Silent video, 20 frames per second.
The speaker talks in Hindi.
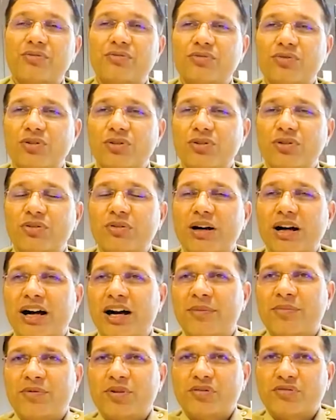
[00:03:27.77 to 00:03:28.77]
वो
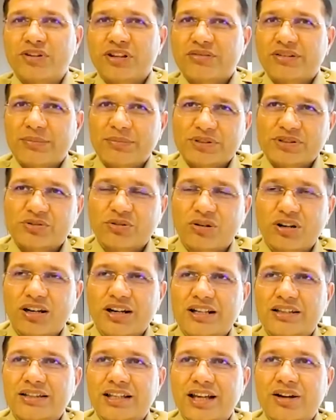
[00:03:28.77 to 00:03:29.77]
आपको फिर वापस कॉल
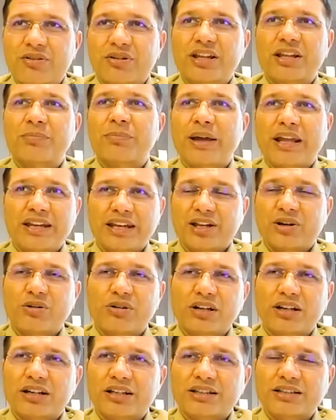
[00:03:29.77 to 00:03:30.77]
करता है और एक पैनिक
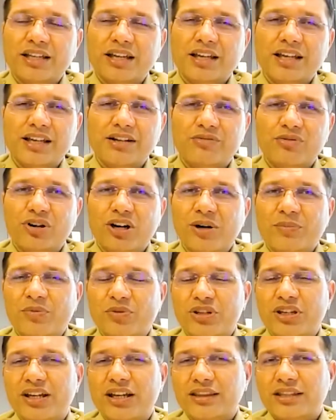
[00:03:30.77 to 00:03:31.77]
कॉल करता है वो
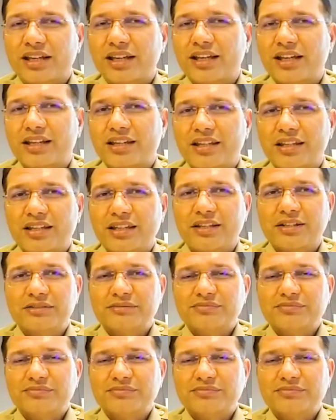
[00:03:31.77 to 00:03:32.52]
आपको ये कहता है कि